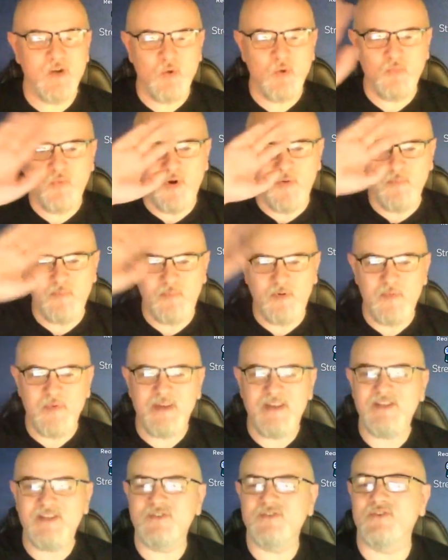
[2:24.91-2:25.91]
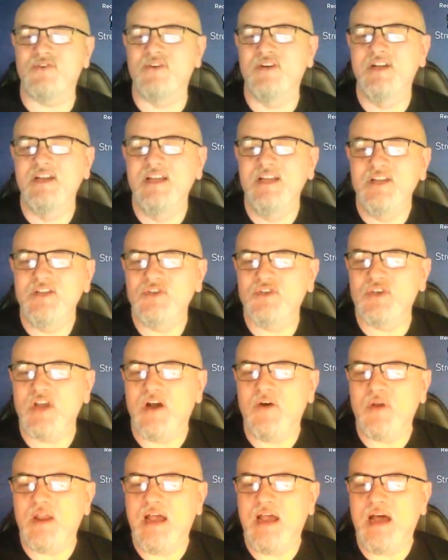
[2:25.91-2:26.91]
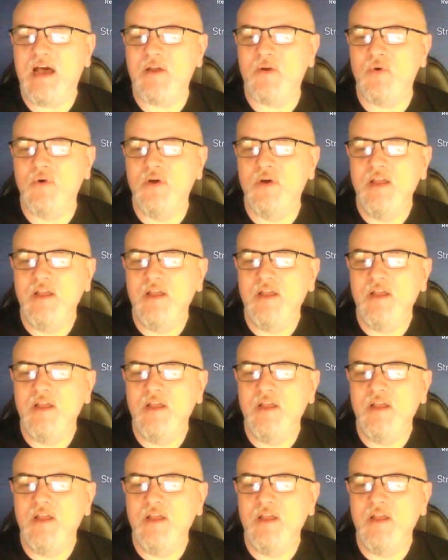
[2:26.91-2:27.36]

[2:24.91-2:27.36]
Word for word: buon pomeriggio, ciao caro.